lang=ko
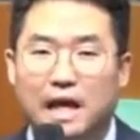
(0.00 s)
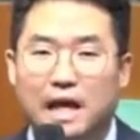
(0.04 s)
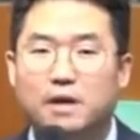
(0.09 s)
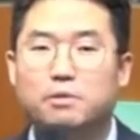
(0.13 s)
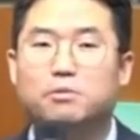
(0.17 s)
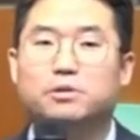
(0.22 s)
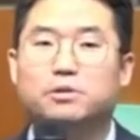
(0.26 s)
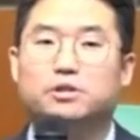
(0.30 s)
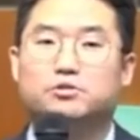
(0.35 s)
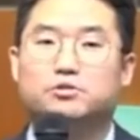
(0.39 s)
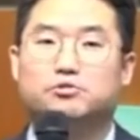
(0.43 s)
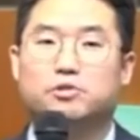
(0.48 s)

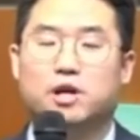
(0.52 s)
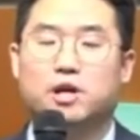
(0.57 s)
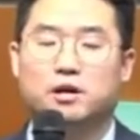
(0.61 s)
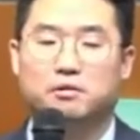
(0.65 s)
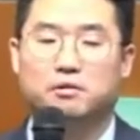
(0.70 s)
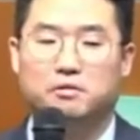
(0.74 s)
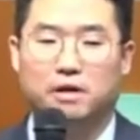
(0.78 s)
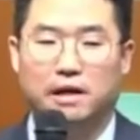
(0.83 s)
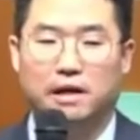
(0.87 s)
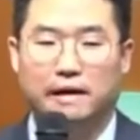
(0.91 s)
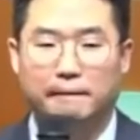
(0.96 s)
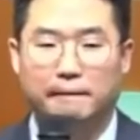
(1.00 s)
내용이
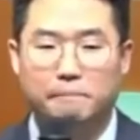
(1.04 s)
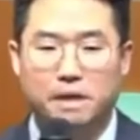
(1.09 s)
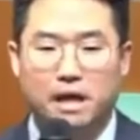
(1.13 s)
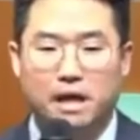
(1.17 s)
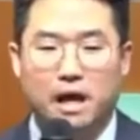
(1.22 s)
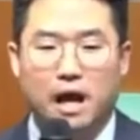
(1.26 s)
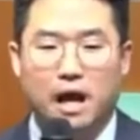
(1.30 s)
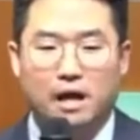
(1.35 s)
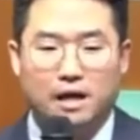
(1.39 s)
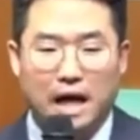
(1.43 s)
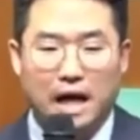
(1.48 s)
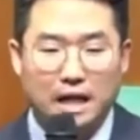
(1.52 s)
중요한 거예요.
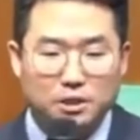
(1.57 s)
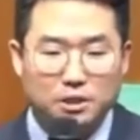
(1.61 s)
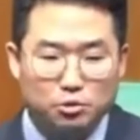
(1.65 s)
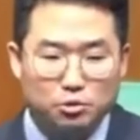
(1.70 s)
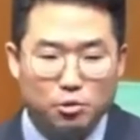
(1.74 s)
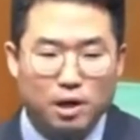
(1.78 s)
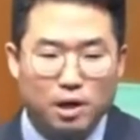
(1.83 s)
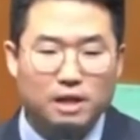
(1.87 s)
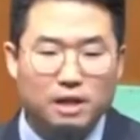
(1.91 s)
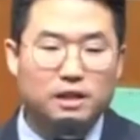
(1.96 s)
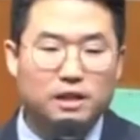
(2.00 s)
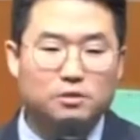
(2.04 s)

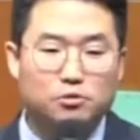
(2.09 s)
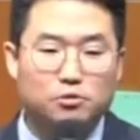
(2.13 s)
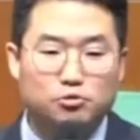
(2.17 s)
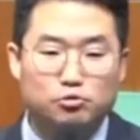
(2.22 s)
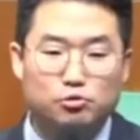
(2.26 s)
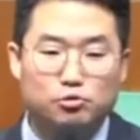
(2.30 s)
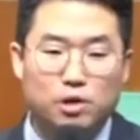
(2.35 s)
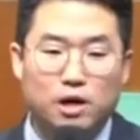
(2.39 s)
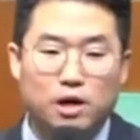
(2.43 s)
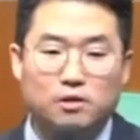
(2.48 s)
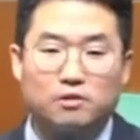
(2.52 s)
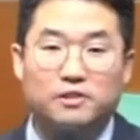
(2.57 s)

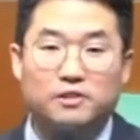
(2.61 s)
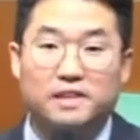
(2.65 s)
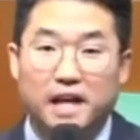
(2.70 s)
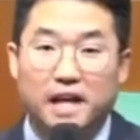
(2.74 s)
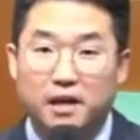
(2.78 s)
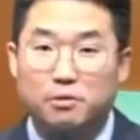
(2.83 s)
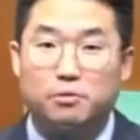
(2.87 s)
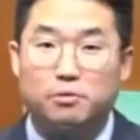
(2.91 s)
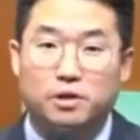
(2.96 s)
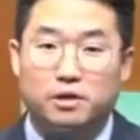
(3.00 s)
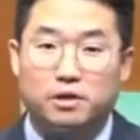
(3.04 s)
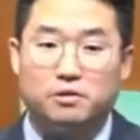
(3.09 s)
간소화돼도 중요한 건
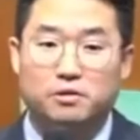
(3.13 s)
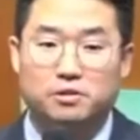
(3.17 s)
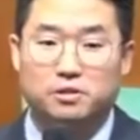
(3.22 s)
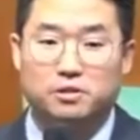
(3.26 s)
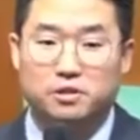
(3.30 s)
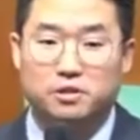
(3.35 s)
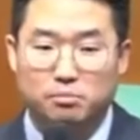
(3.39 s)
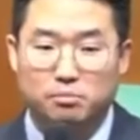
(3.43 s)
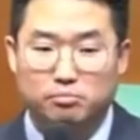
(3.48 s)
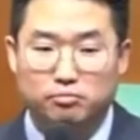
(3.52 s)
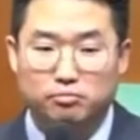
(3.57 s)
내용인 거죠.